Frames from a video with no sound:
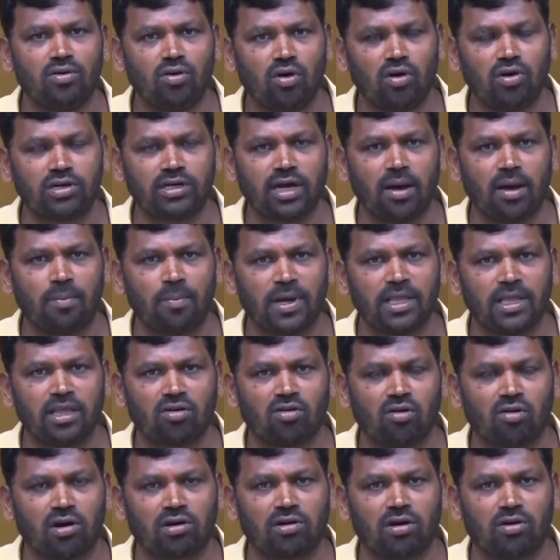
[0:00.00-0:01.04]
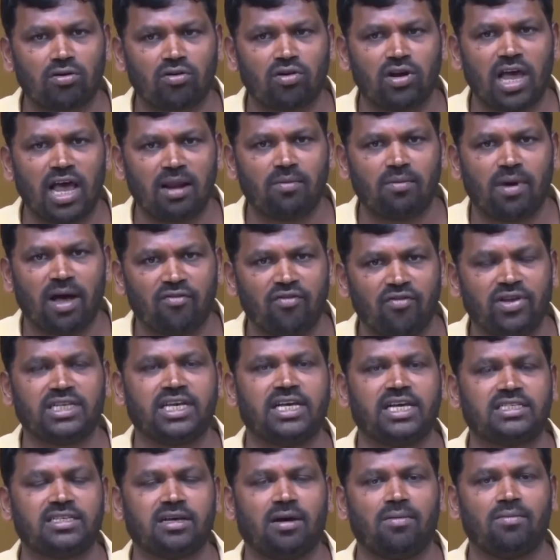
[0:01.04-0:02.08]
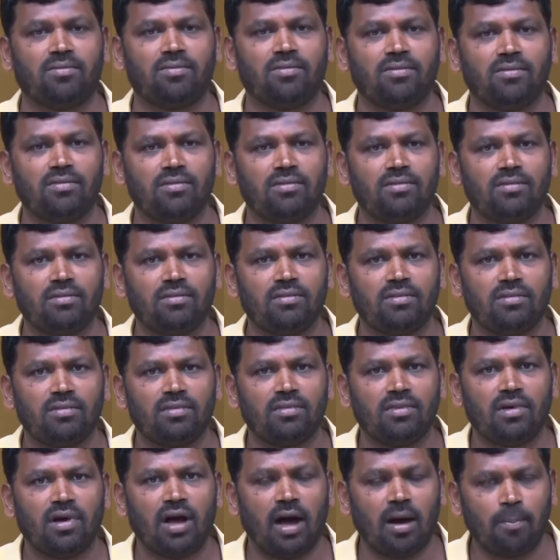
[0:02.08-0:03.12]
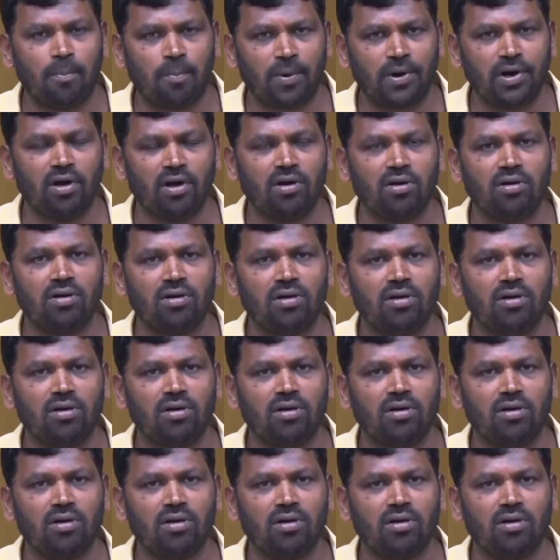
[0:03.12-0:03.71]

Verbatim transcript: నూట పది కోట్ల రుణాలు మాఫీ చేశాం అప్పుడు